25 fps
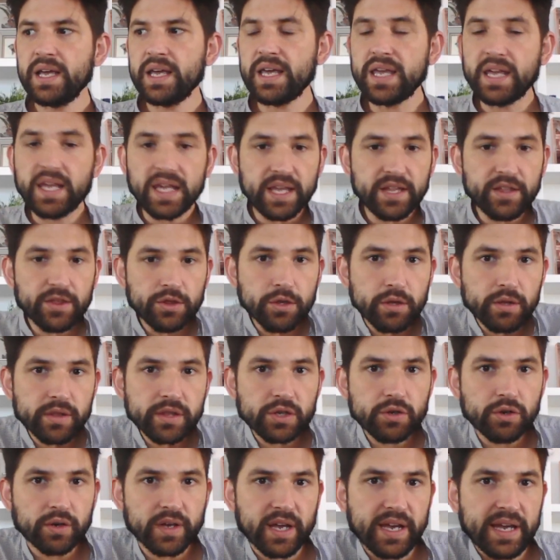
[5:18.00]
Y
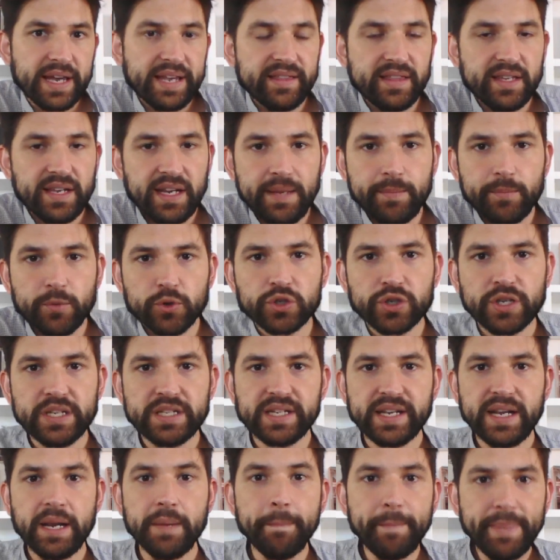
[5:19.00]
entonces lo que tenemos
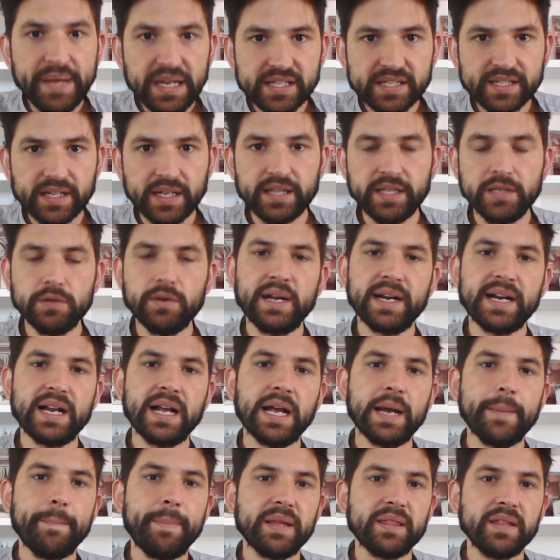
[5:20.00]
es que el pixel tiene una
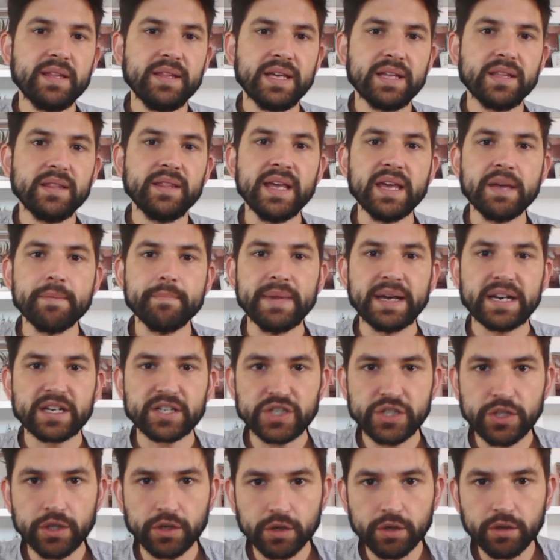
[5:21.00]
gran capacidad de
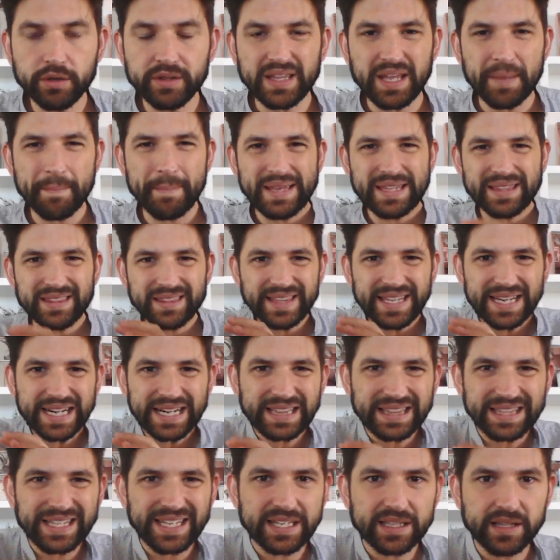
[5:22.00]
inmersión, ¿no? De
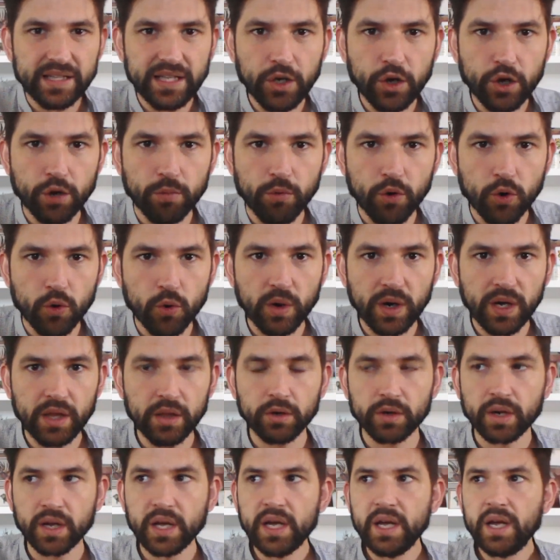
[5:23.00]
meterte a ti como
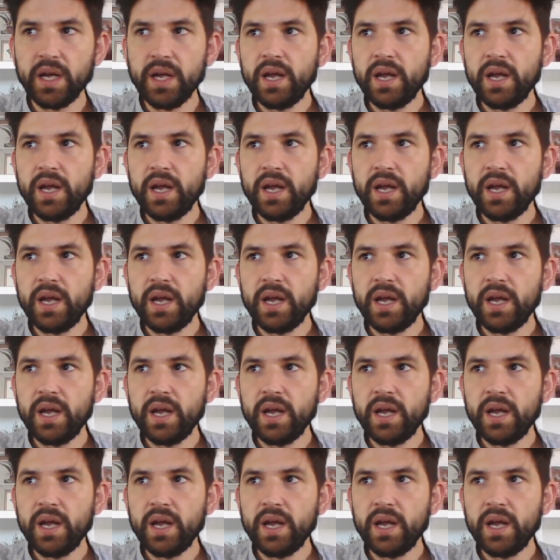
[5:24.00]
jugador.